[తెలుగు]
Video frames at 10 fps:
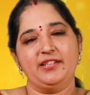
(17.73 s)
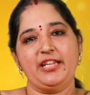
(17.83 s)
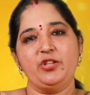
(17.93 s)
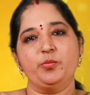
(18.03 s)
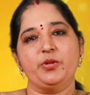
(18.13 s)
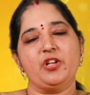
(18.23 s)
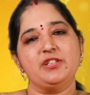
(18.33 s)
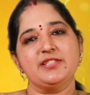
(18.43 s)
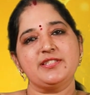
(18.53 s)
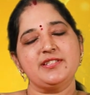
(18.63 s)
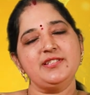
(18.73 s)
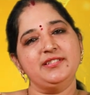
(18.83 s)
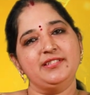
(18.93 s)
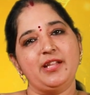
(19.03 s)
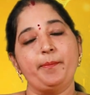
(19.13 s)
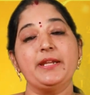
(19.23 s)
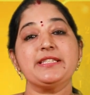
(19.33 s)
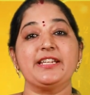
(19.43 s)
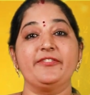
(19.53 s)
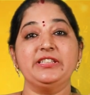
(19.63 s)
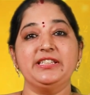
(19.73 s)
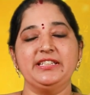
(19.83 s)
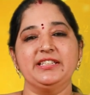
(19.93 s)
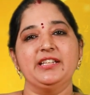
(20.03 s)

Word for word: నేను న్యూమరాలజిస్ట్ నా పేరు శ్రవంతి